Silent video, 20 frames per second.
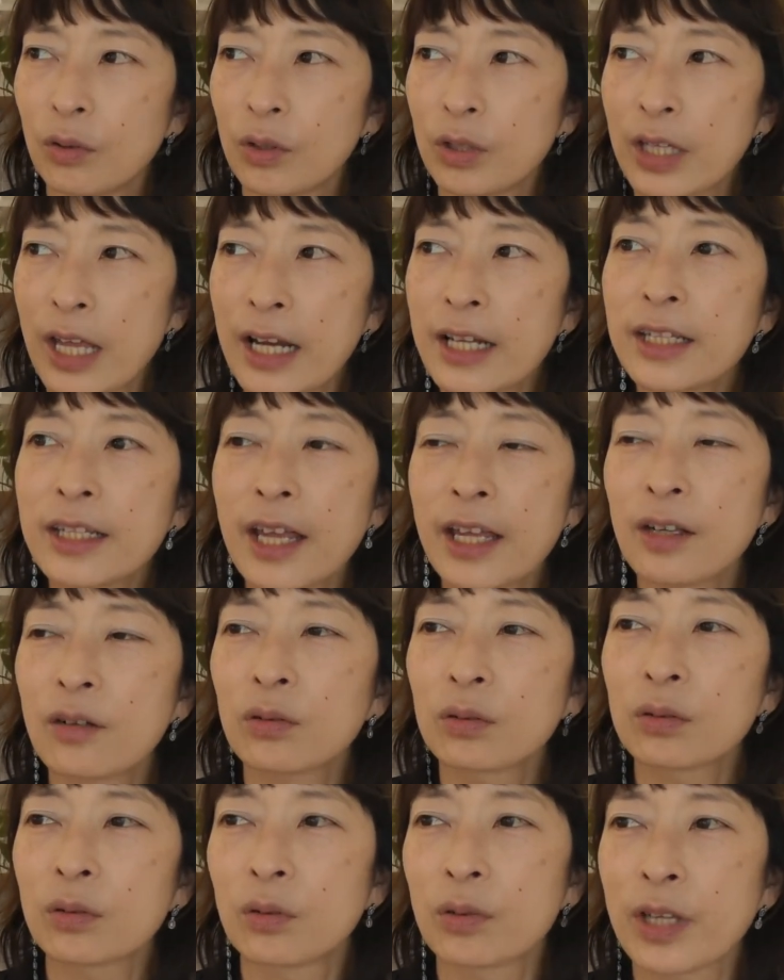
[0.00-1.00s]
やりたい
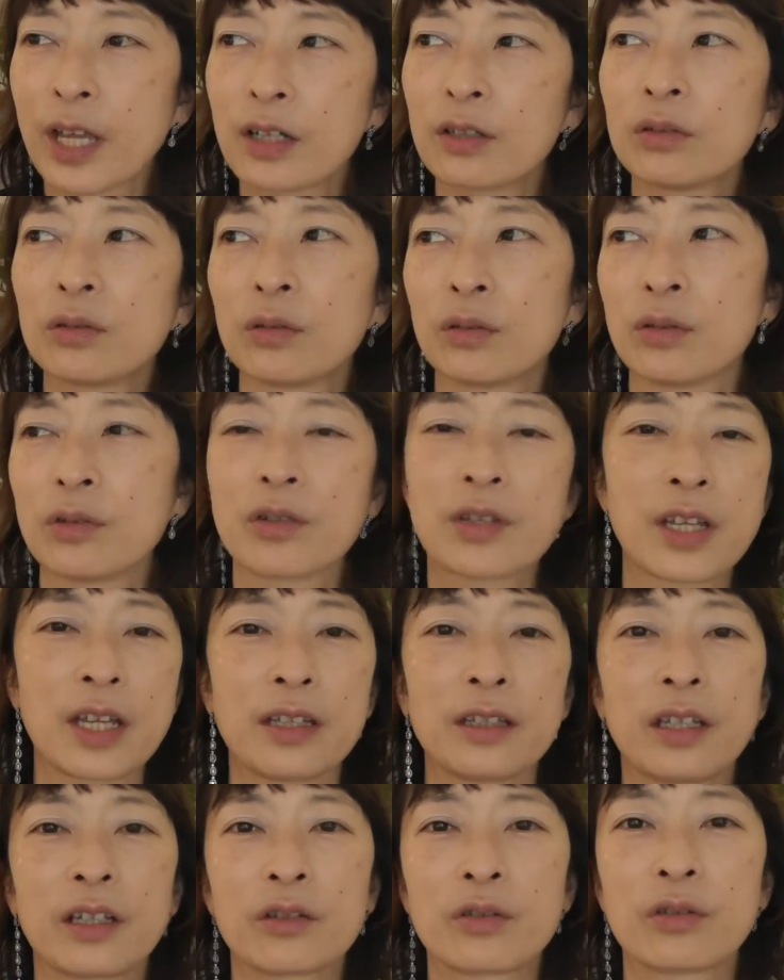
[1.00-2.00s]
ことをやるという
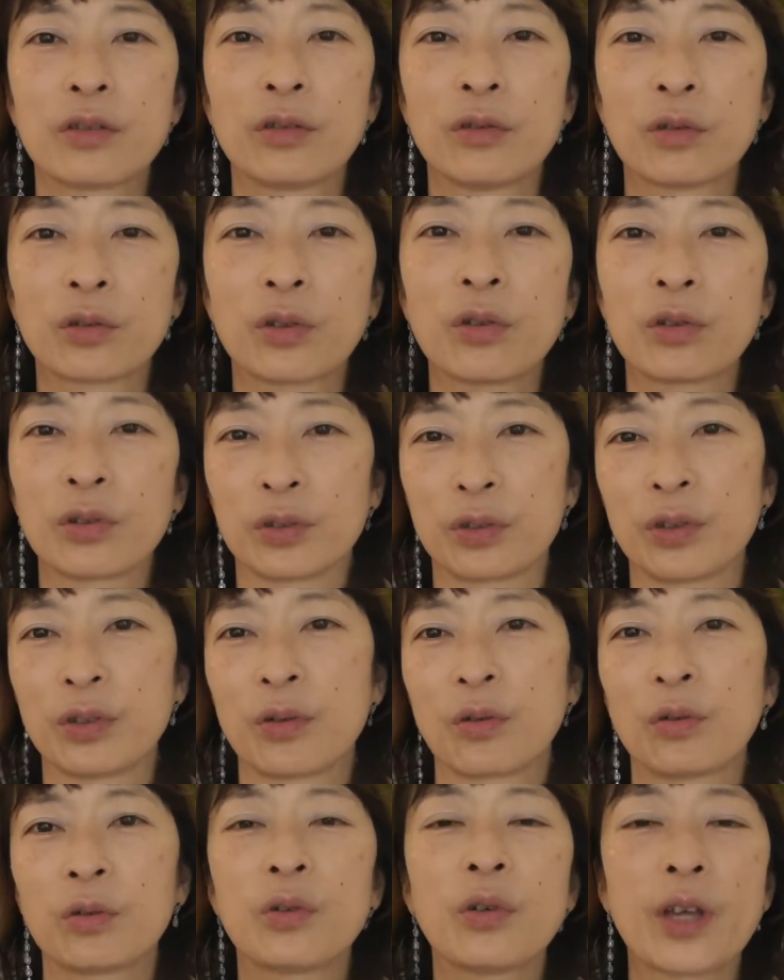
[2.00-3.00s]
選択を取るとい
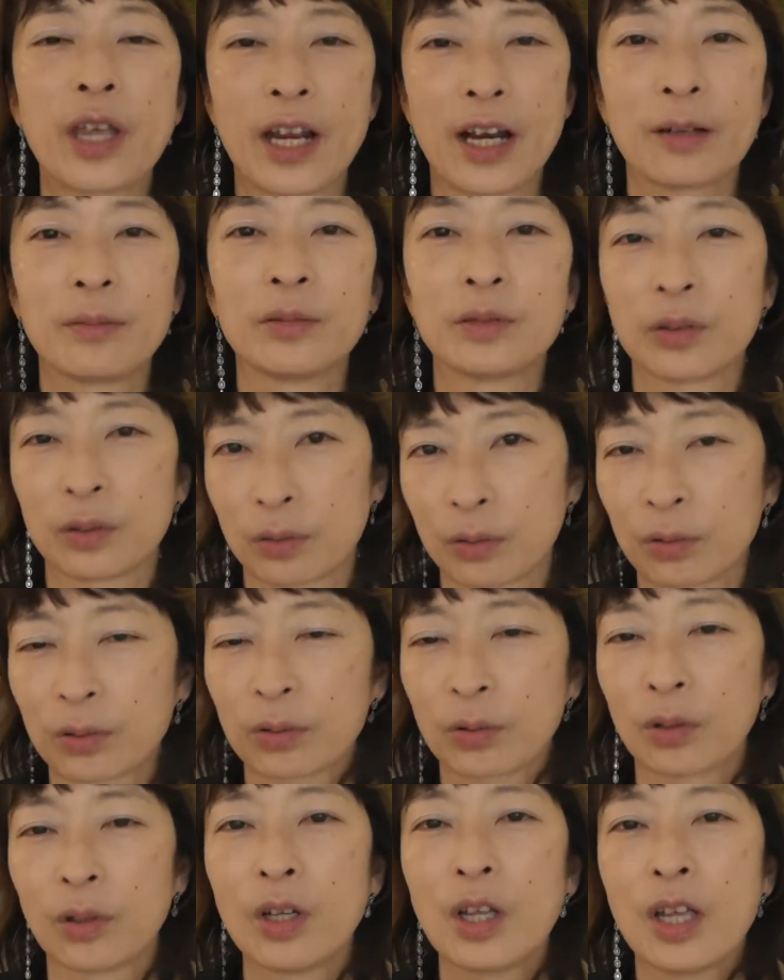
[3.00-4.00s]
うことを選ぶというこ
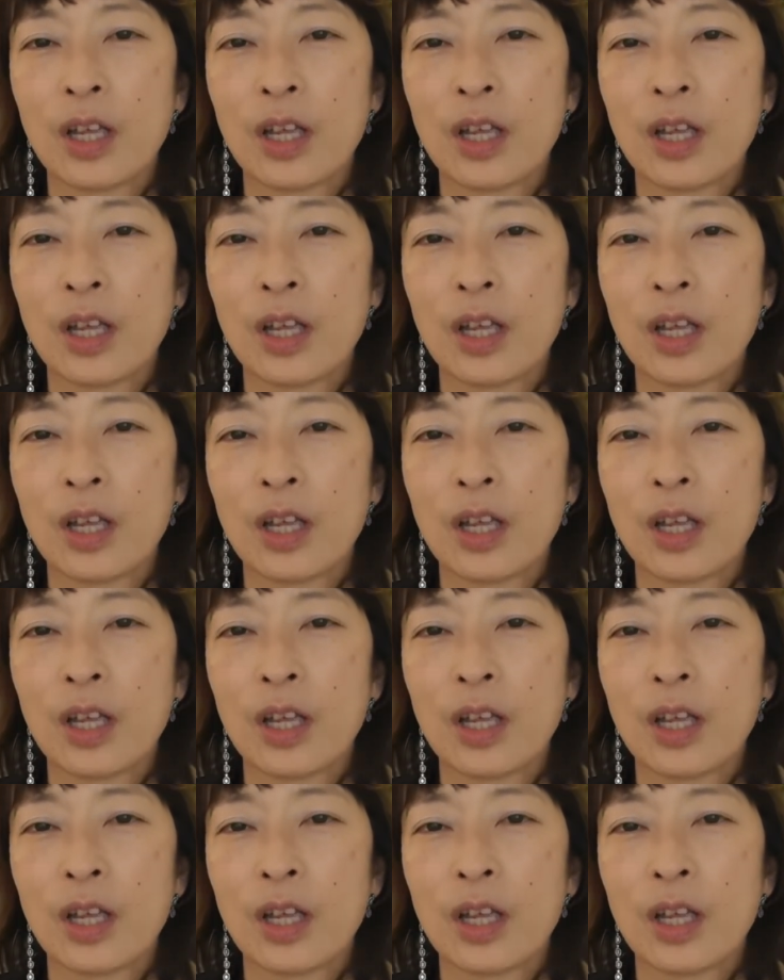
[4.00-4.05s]
と